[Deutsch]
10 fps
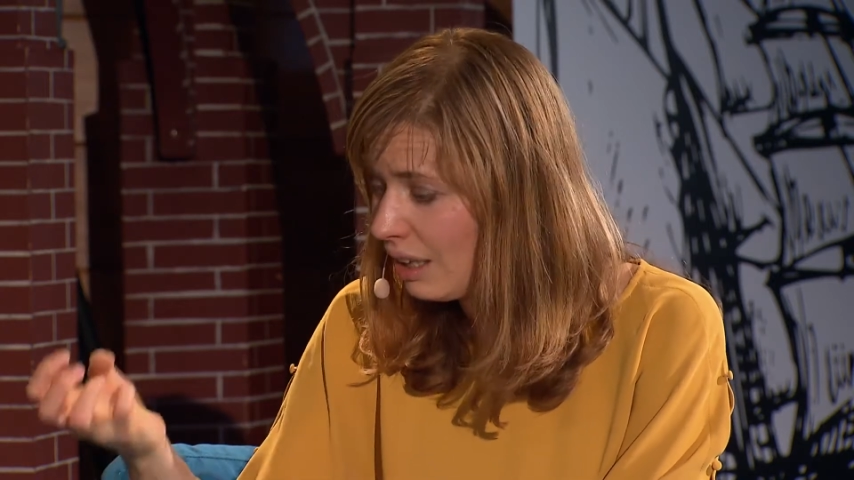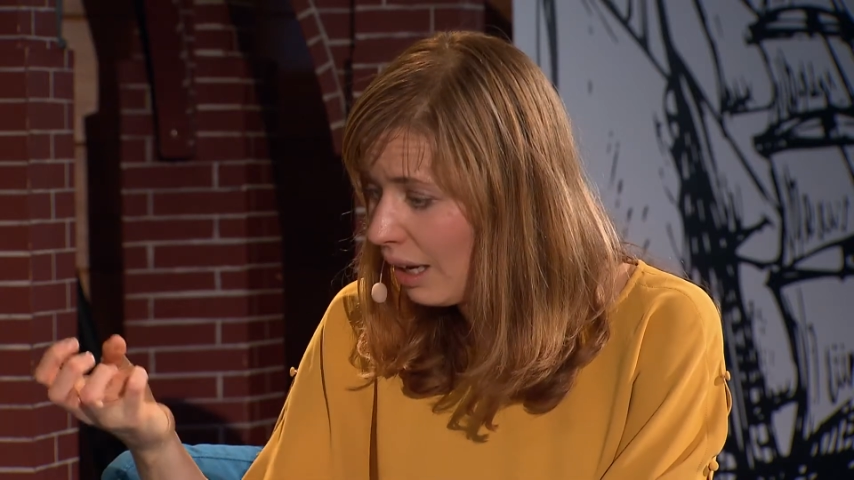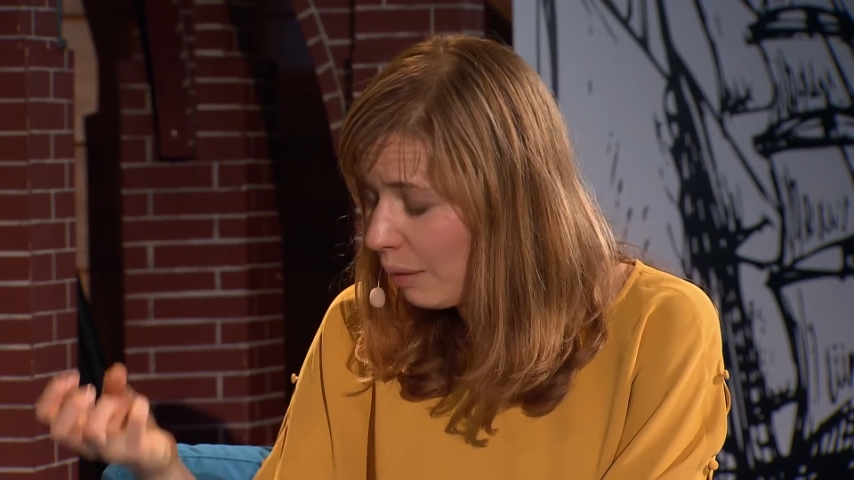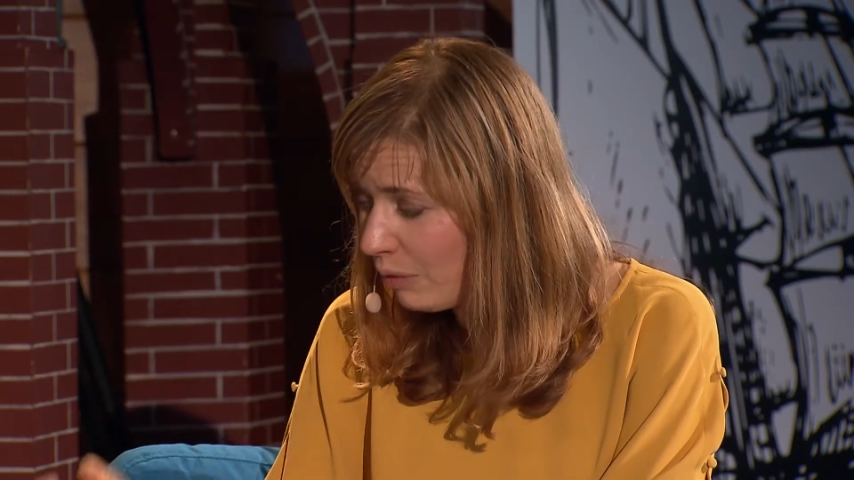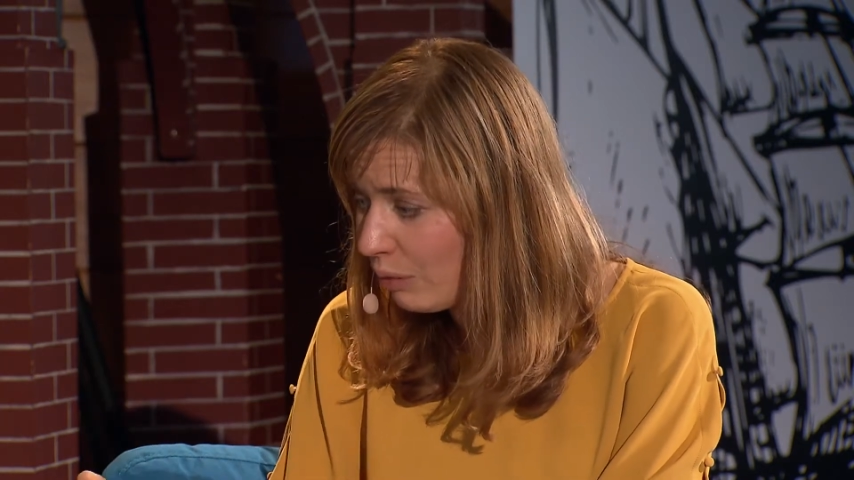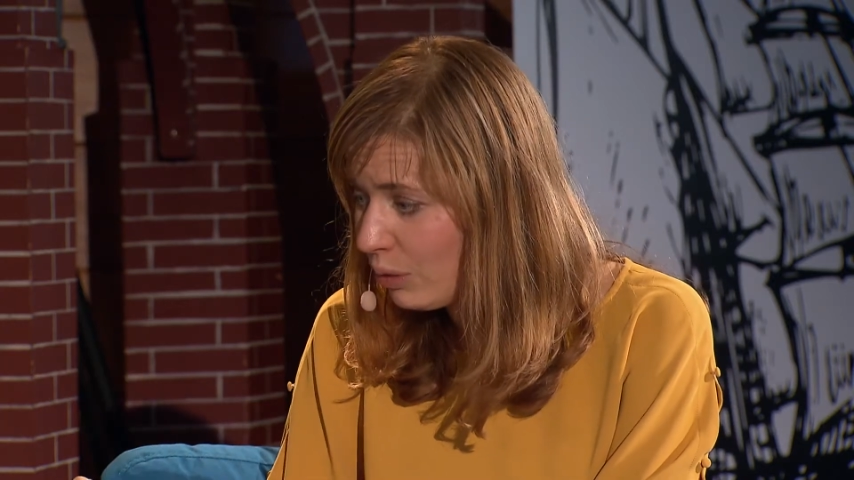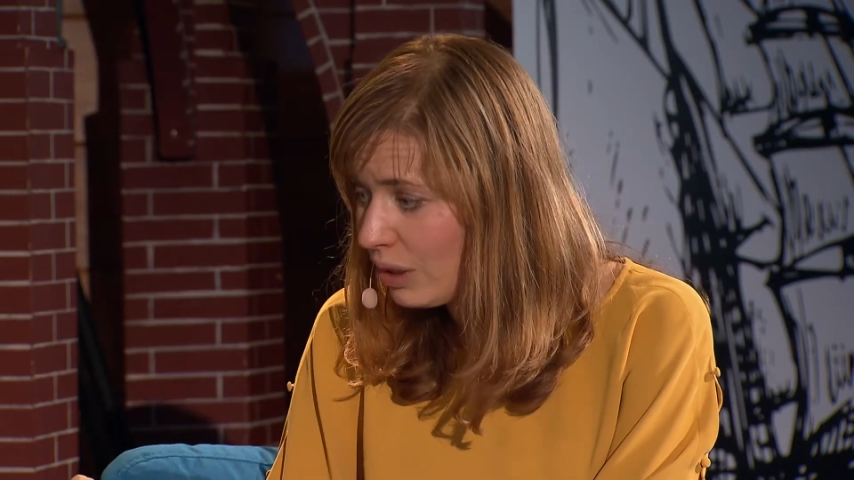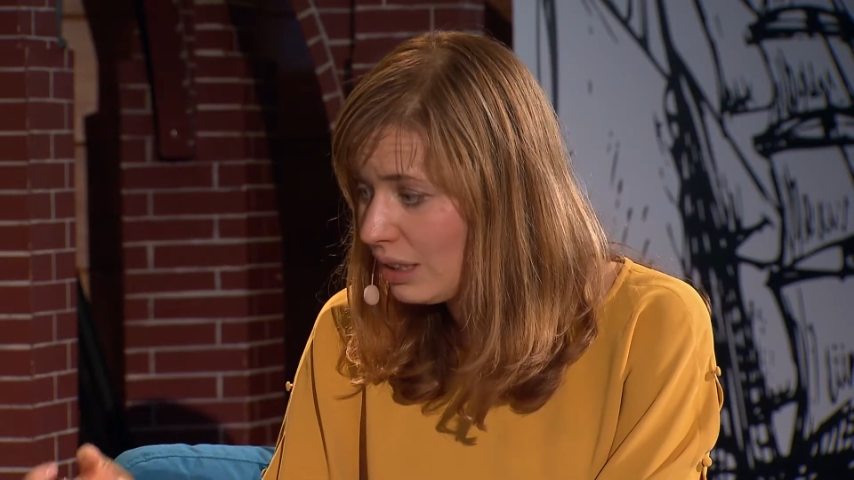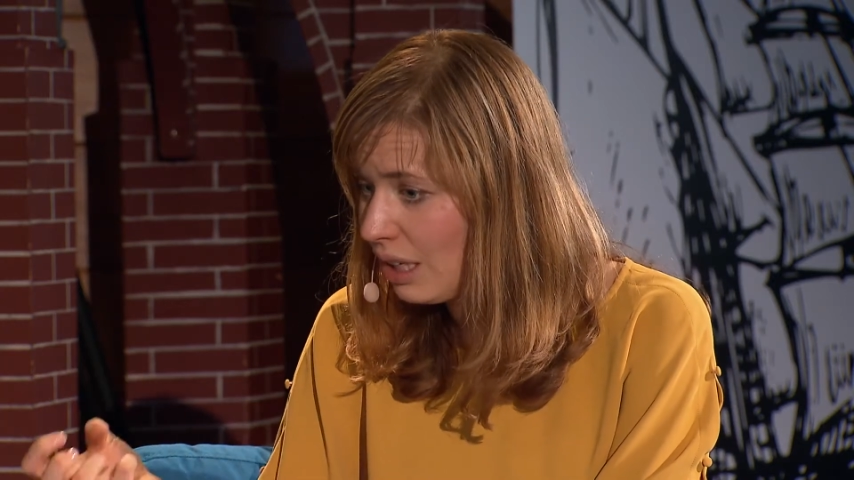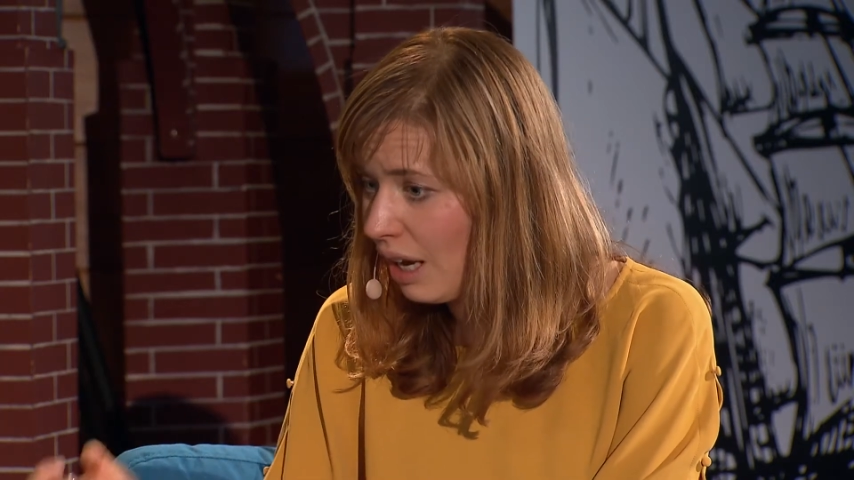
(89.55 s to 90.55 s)
Da haben wir
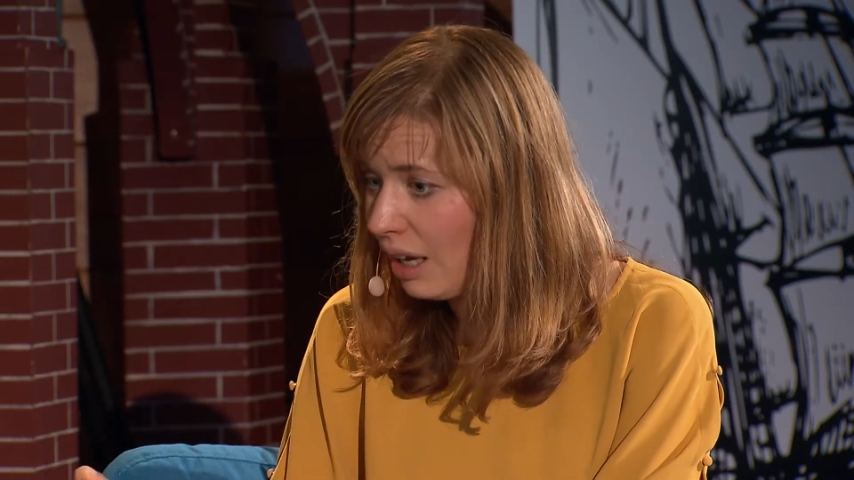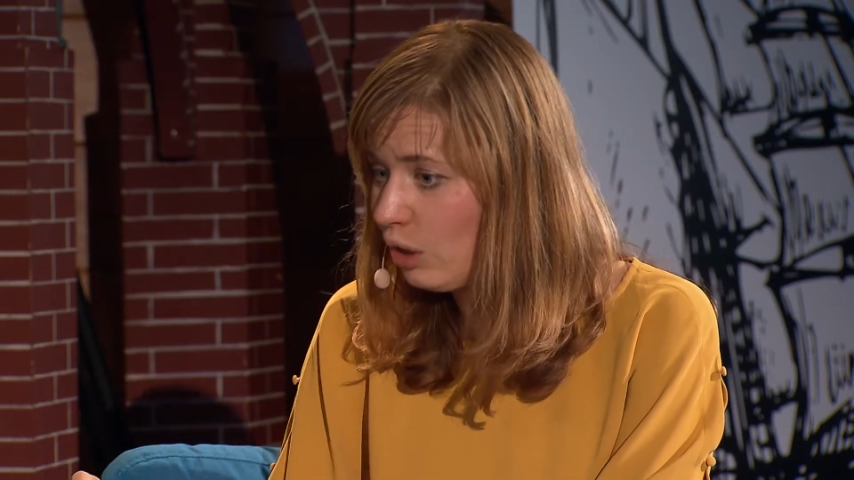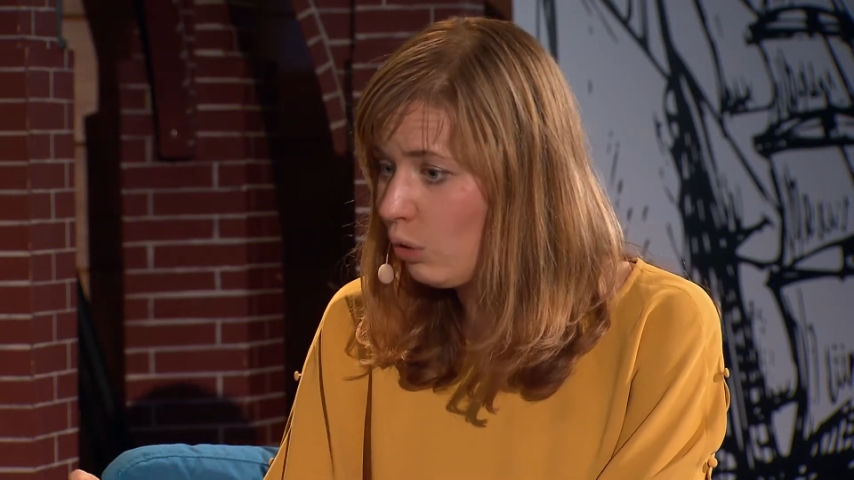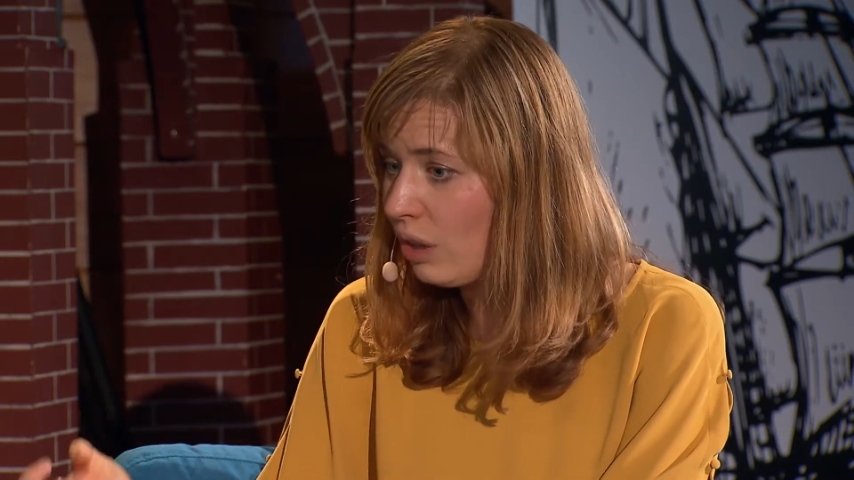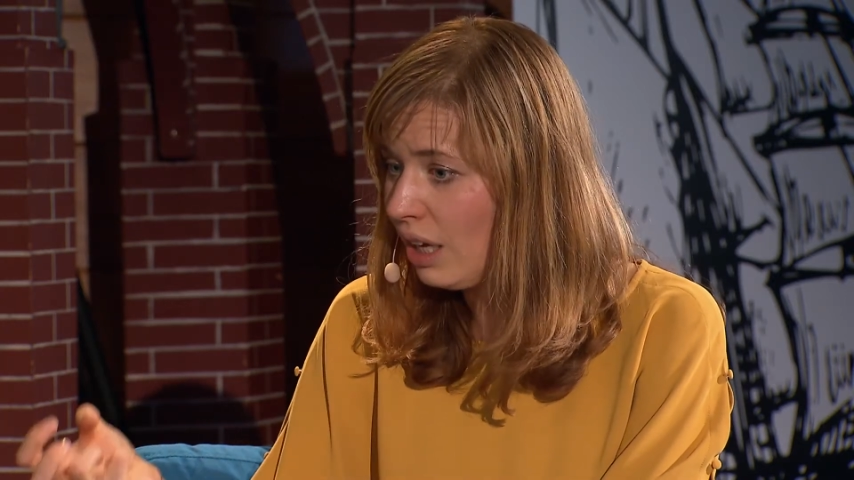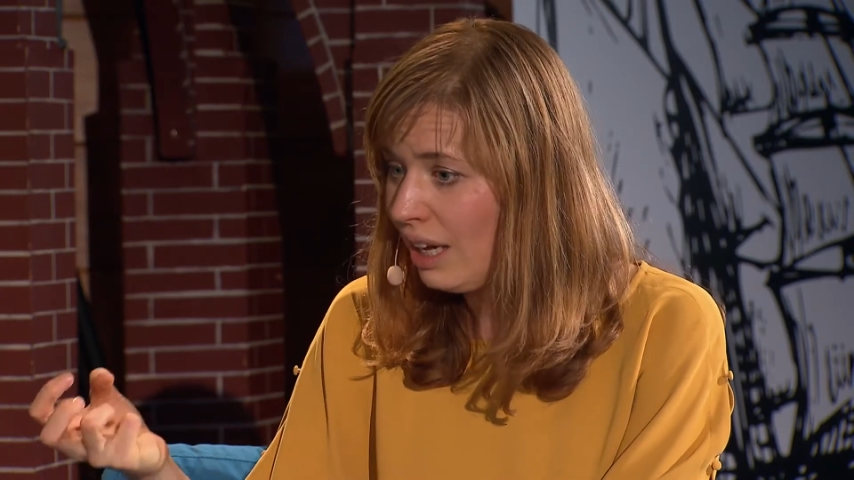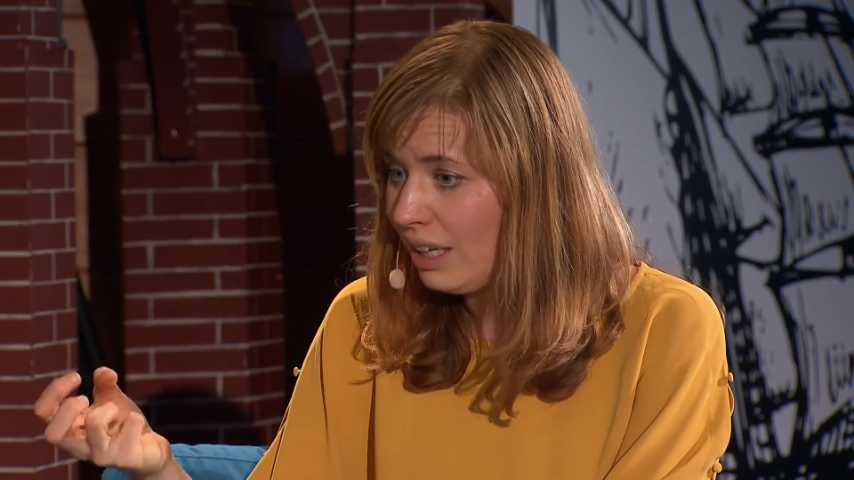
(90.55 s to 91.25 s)
wirklich den Eindruck,